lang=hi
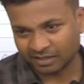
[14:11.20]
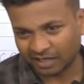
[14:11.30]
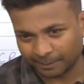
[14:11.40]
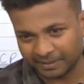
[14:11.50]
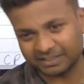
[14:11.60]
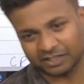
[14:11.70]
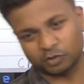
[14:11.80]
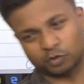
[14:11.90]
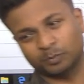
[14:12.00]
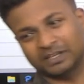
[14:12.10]
अभी तक जो
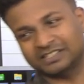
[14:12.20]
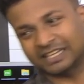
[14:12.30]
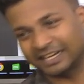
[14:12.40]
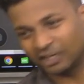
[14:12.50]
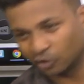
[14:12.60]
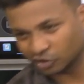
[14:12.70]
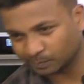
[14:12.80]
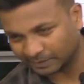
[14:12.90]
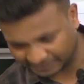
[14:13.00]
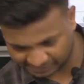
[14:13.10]
तुमने सारे लॉज
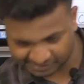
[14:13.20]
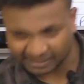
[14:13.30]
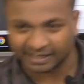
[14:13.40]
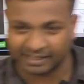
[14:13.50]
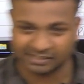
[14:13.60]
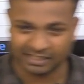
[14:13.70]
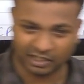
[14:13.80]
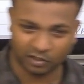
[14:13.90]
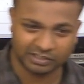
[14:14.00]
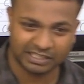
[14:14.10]
पढ़े सारे के सारे
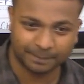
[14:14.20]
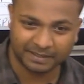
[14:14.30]
लॉज यहां पर